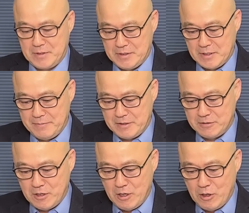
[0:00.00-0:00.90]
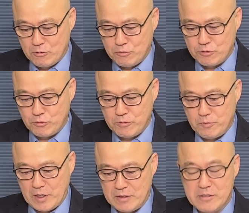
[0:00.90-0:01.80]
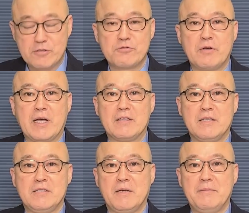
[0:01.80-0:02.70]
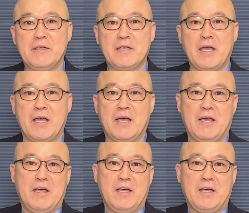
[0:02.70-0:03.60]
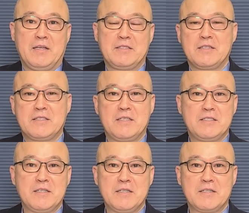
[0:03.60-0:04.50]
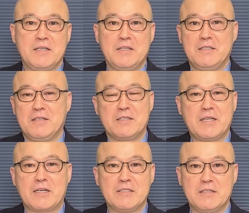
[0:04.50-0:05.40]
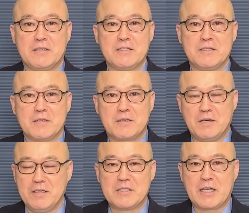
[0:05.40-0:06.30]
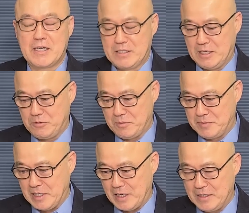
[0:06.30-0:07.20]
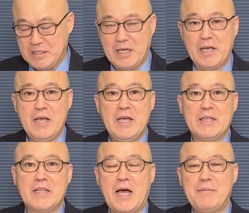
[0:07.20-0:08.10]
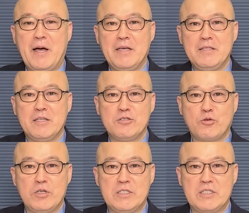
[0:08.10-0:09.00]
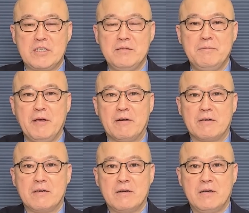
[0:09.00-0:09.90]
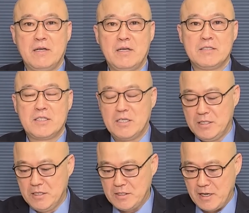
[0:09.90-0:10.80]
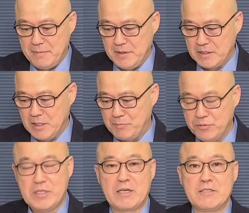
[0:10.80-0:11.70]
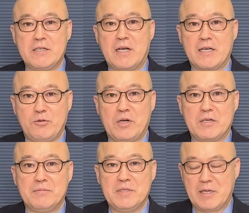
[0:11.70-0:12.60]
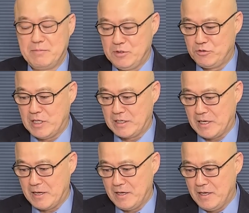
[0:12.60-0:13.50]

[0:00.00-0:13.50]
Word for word: 이재명은 구속이 되는 그 순간 이재명의 정치적인 영향력은 거의 사라지게 됩니다. 이제 남아있는 소위 친명, 친이재명이 분탕질을 하게 될 겁니다. 민주당에.